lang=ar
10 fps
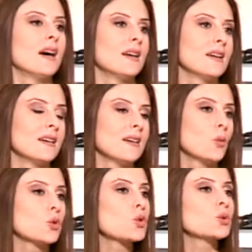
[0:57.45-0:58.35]
آه
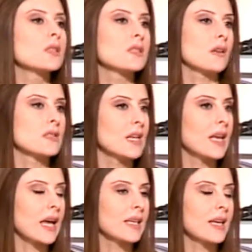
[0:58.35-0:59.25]
وجود الصديق
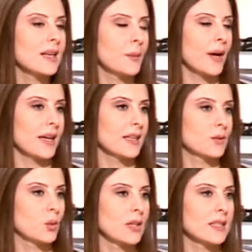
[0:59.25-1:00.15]
الخيالي
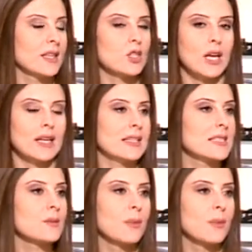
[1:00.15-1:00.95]
بحياه اولادنا شغله كثير